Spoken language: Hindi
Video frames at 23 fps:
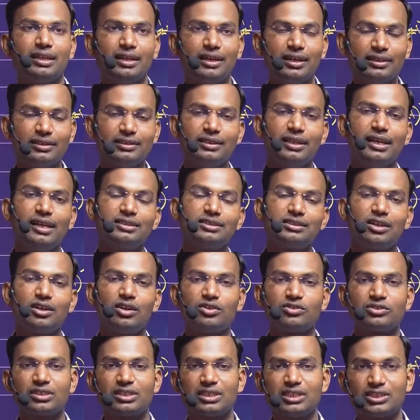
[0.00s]
अध्यक्ष
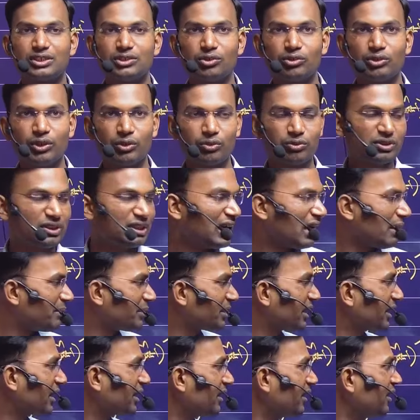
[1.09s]
और सदस्यों नियुक्ति यहाँ पे
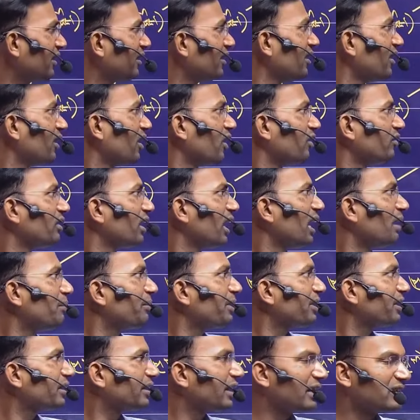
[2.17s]
करेगा और यहाँ
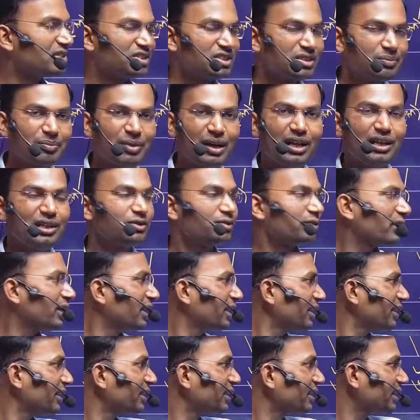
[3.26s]
पर राज्यपाल जो
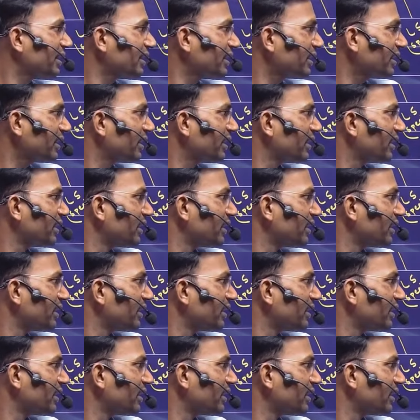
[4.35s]
है इनके